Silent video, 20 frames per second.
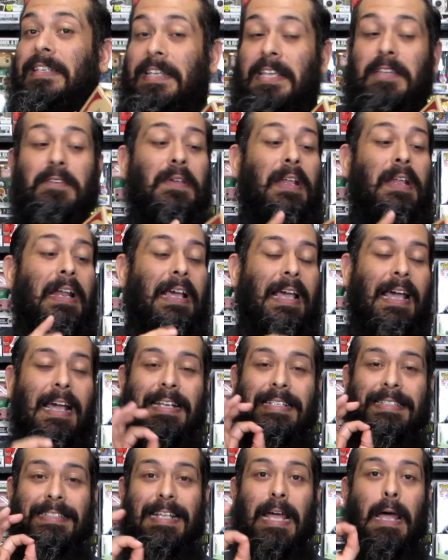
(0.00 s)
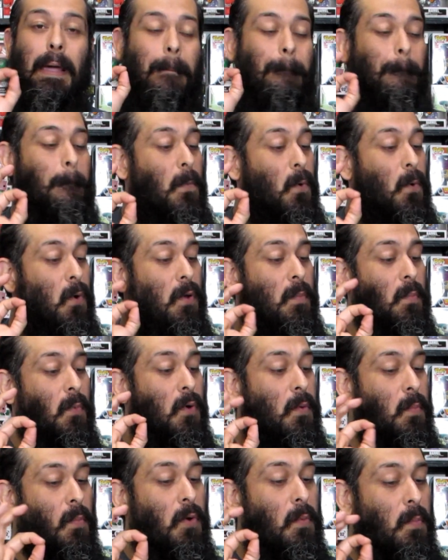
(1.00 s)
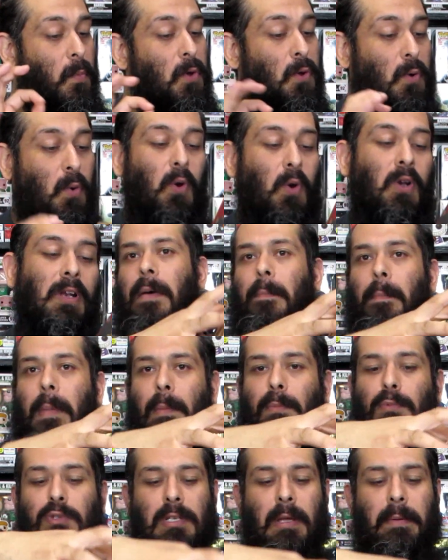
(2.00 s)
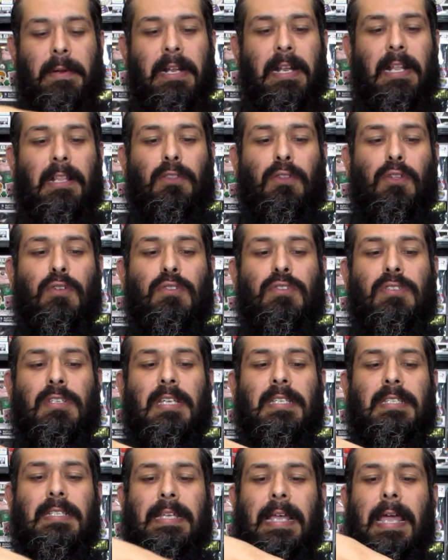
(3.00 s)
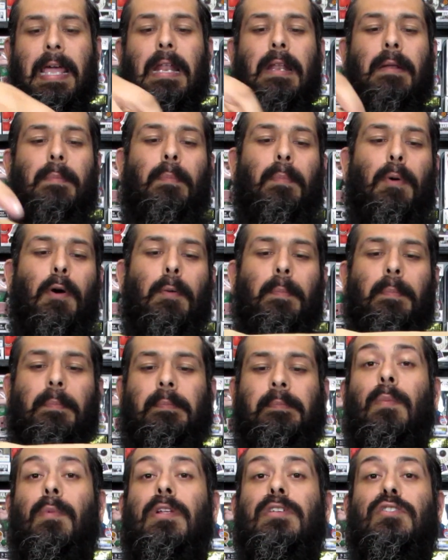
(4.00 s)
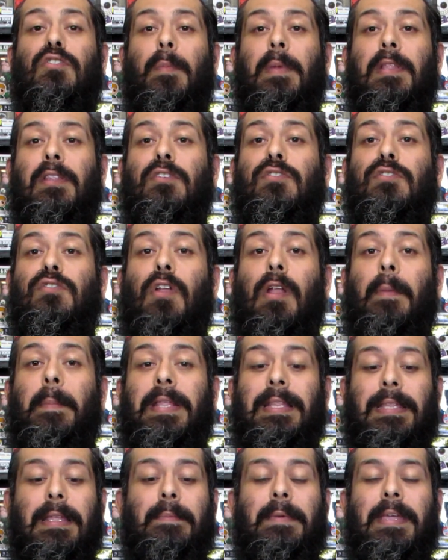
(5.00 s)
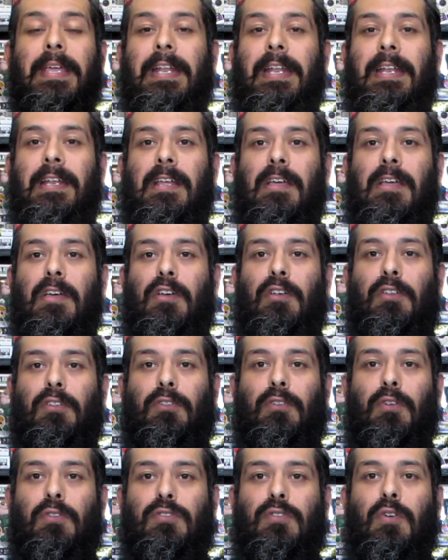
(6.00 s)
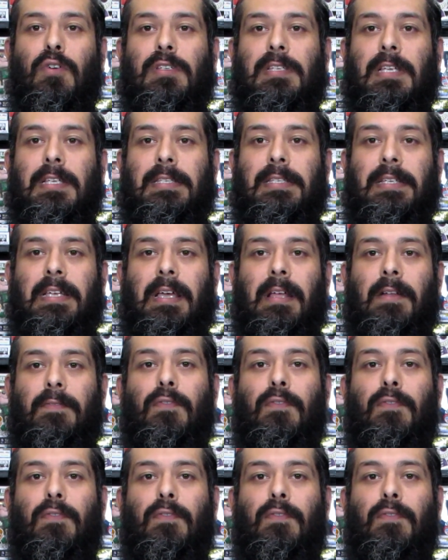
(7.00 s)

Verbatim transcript: El diseño de la caja está muy muy muy muy cool. Vamos a abrir entonces el pop. Como les comento solamente vienen dos cosas.